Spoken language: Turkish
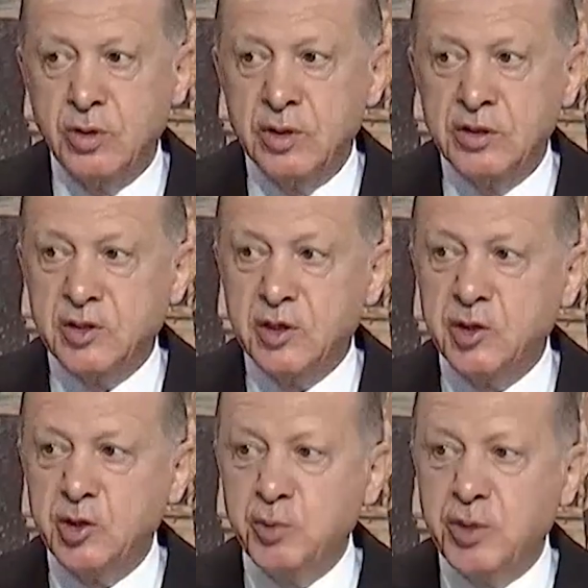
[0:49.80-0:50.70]

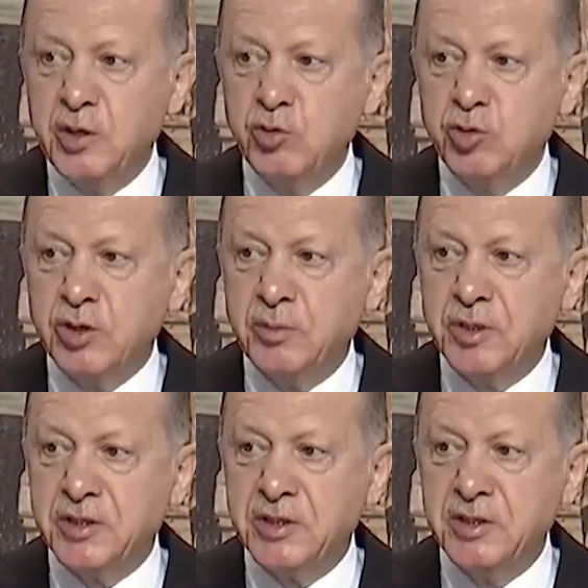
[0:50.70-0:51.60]
Çatışmanın
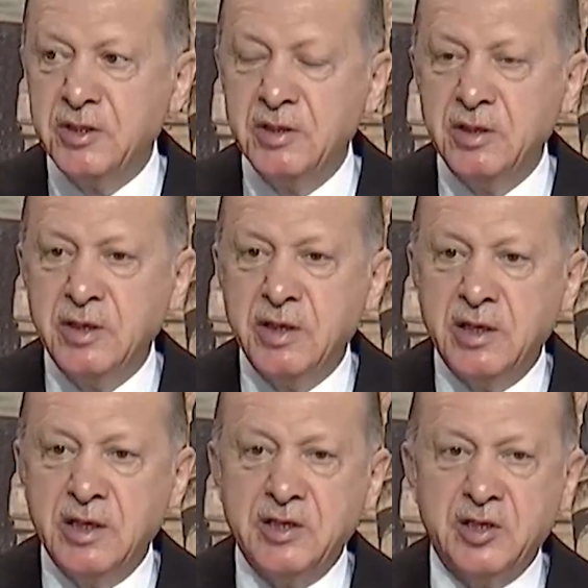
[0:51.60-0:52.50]
uzaması
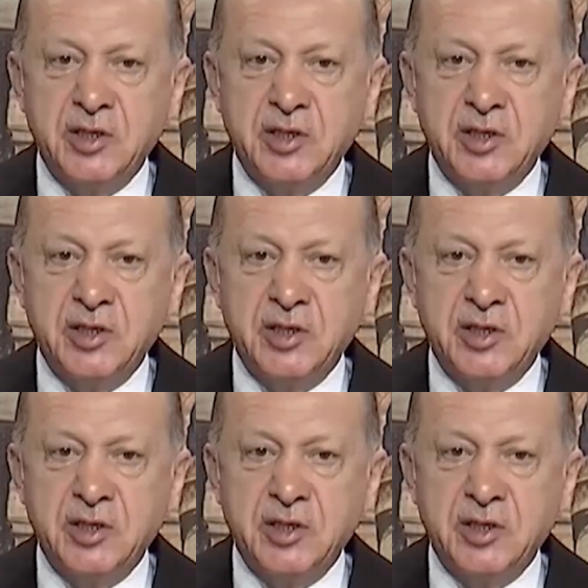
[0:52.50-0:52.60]
hiç